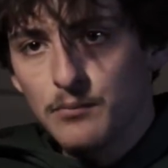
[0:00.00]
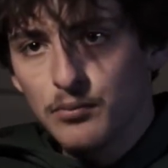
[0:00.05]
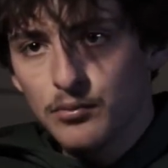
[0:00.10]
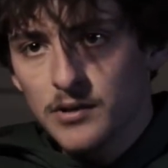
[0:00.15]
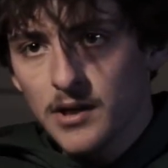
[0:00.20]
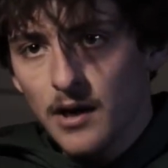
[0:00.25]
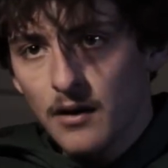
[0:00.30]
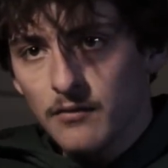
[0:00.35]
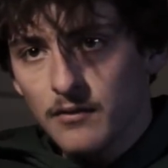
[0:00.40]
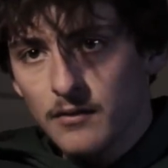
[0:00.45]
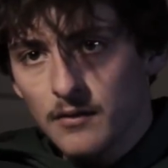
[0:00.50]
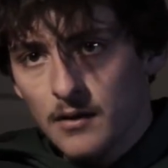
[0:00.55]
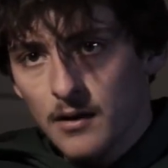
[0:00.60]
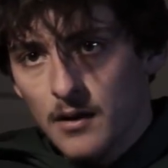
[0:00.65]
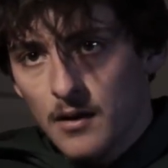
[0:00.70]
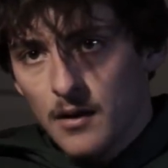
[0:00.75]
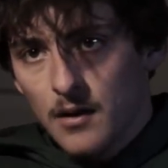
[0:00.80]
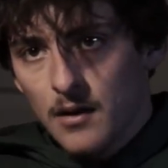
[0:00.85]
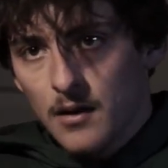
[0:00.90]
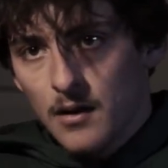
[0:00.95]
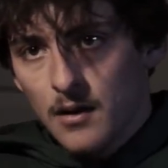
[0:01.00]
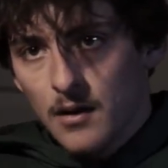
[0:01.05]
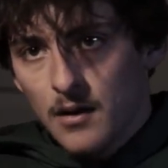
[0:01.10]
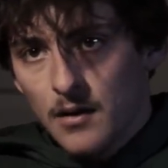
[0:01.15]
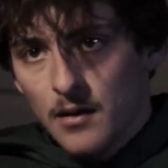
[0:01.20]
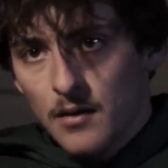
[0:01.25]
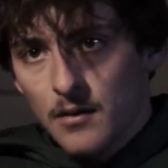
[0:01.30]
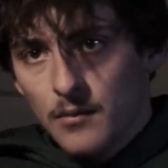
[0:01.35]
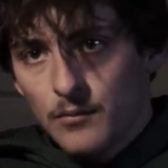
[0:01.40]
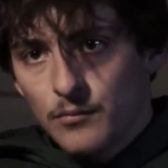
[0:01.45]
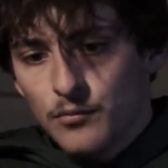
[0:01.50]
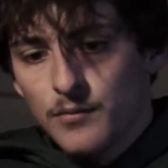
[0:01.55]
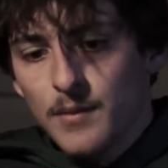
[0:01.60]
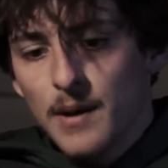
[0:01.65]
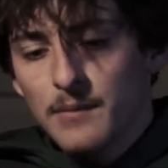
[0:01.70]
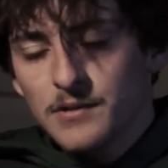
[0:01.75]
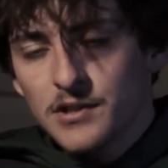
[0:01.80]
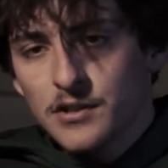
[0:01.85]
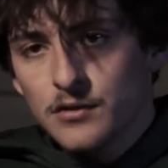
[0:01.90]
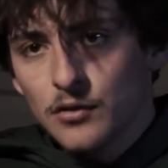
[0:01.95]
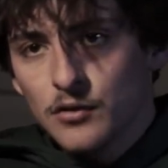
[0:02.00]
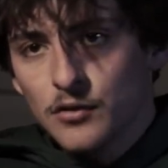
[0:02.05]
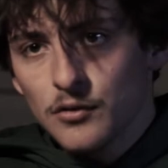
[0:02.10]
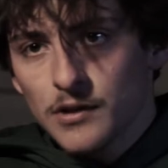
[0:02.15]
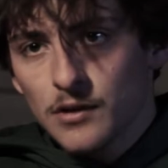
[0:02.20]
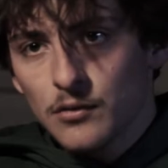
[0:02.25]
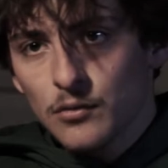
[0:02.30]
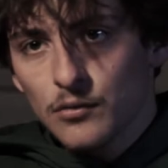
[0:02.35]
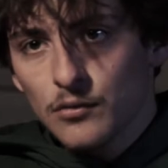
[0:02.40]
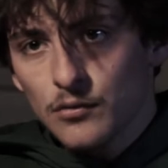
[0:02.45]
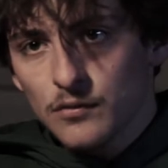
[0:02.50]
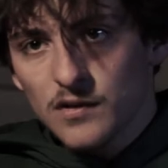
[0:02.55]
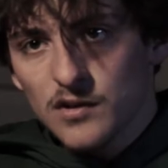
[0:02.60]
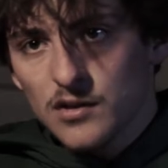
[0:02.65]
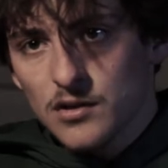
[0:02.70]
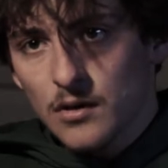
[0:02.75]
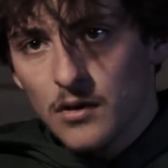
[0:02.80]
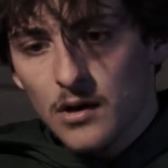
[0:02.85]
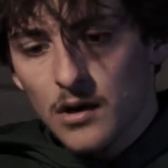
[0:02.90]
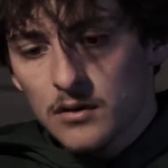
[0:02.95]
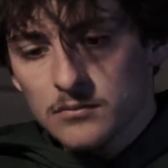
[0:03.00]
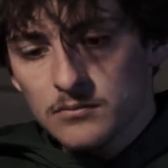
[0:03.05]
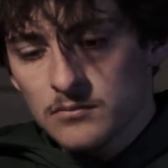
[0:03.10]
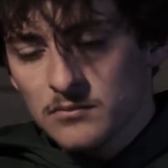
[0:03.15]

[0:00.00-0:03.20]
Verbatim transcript: poucave. Puis même si je te donnais le nom de ces gens-là,